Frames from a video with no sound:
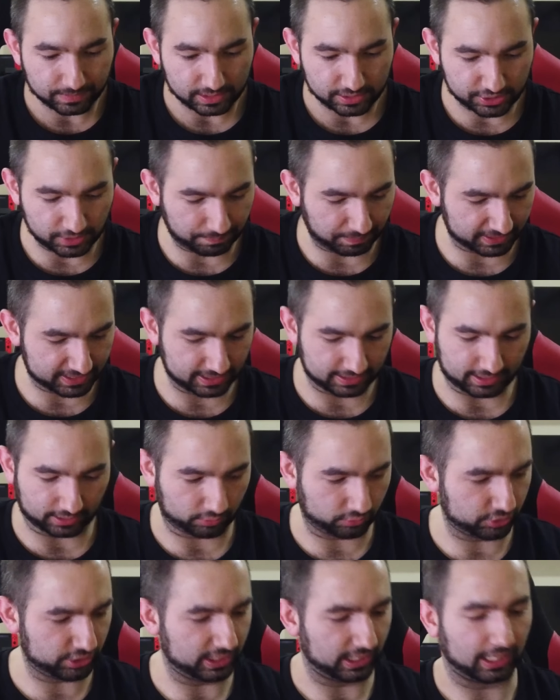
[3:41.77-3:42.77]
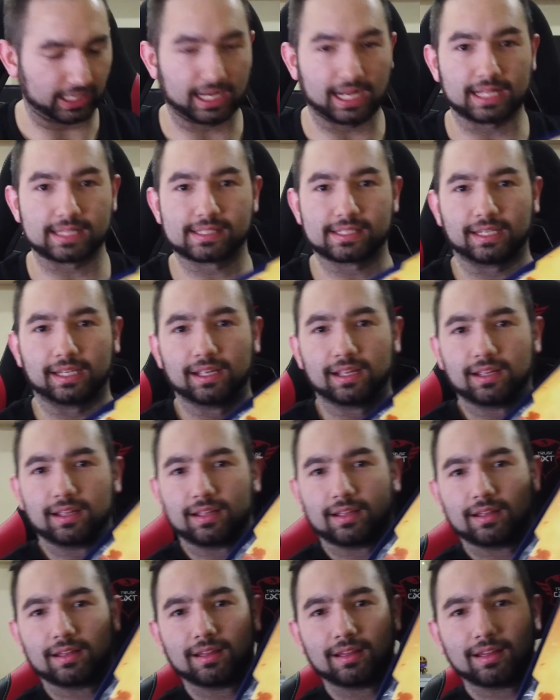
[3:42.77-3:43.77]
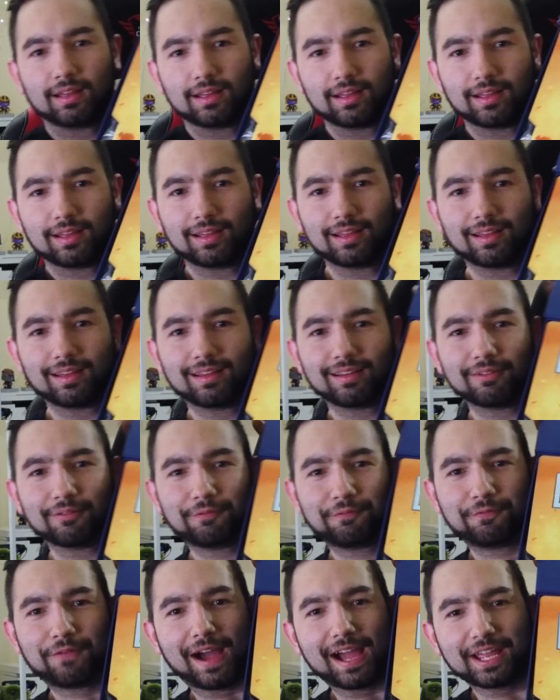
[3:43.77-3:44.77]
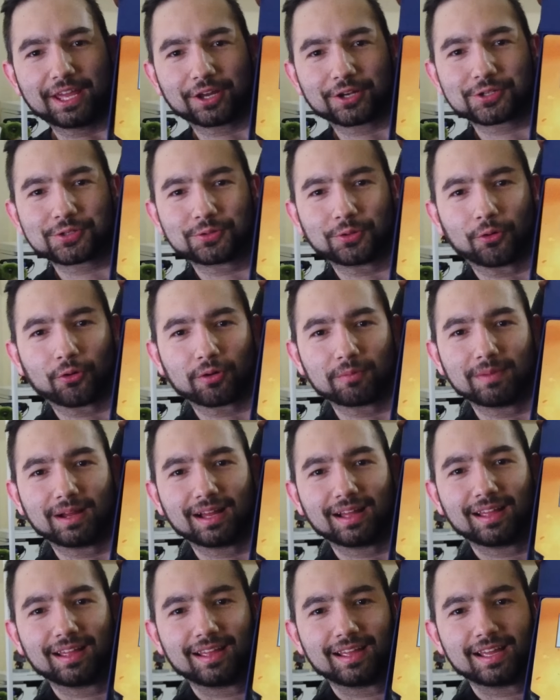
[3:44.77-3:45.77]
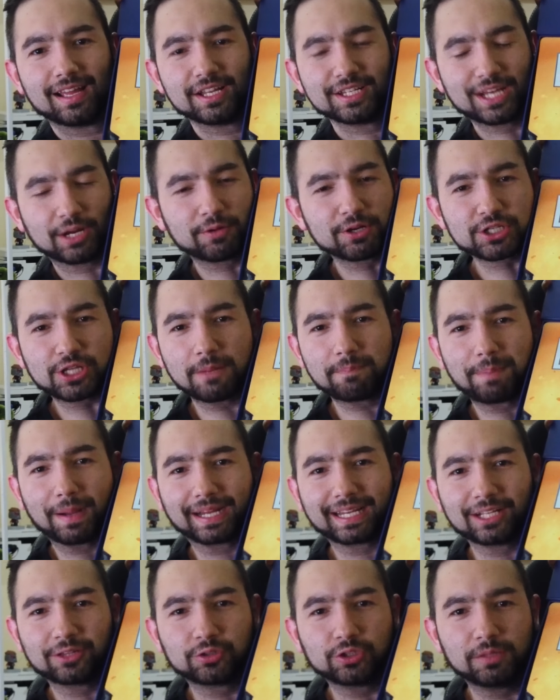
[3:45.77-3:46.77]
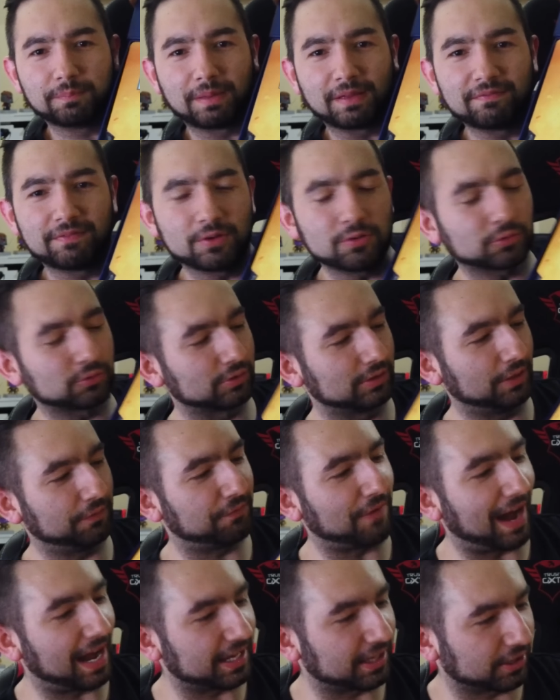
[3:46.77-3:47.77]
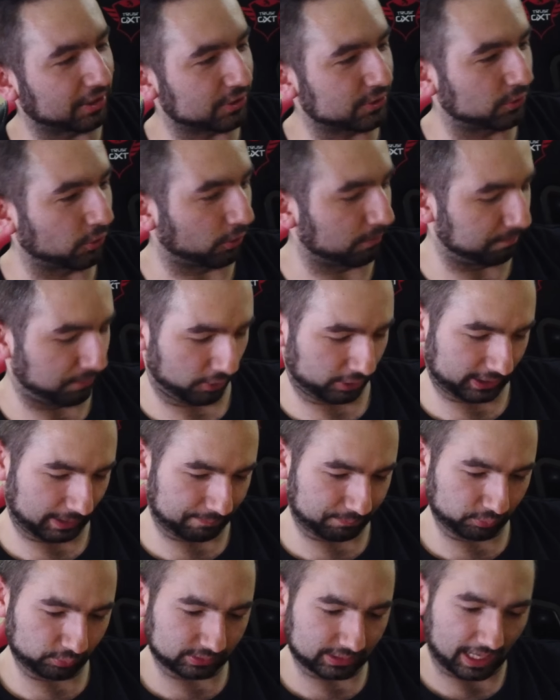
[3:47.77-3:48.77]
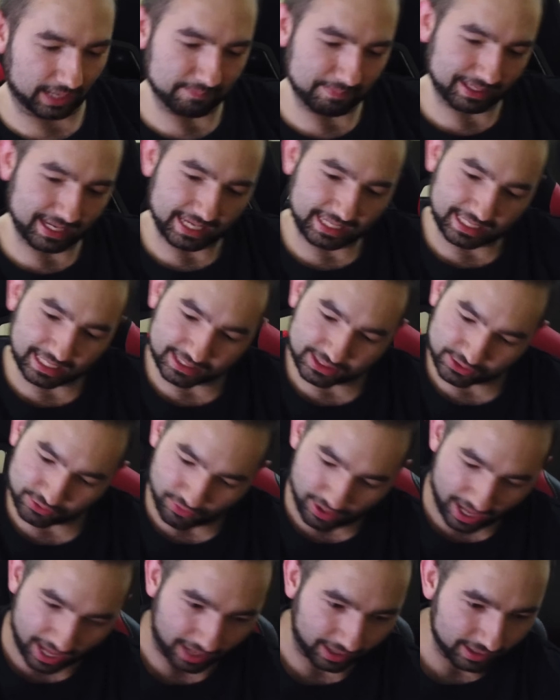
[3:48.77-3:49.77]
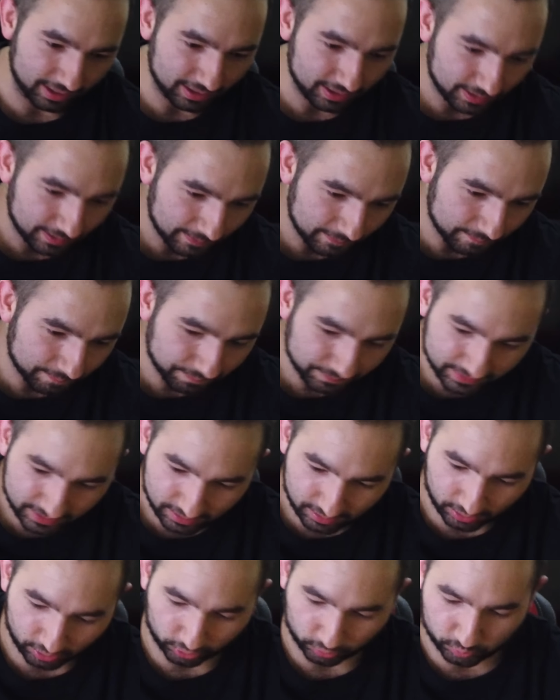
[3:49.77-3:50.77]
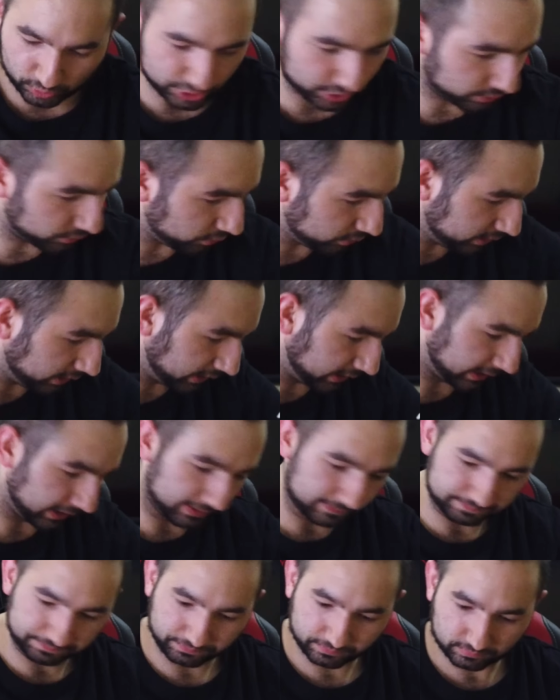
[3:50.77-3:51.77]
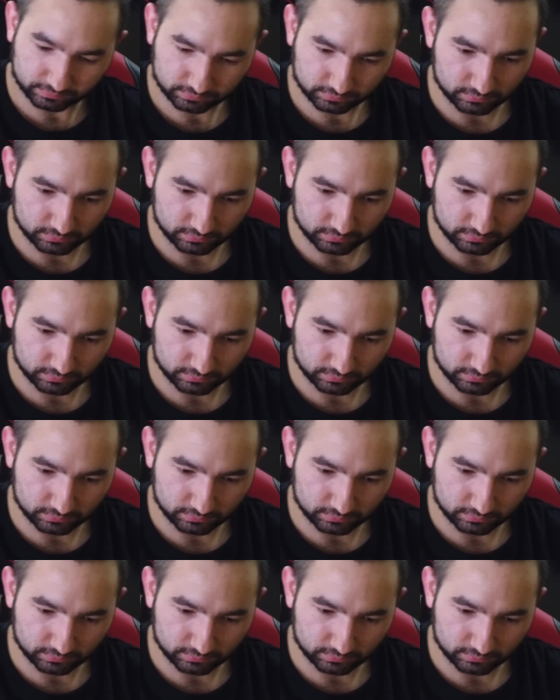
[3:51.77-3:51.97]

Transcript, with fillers: Si presenta così, ragazzi. Firestorm. Cioè, questo è il pacchetto di benvenuto di Firestorm, porca puttana. Ma che cazzo è? Allora, due secondi che...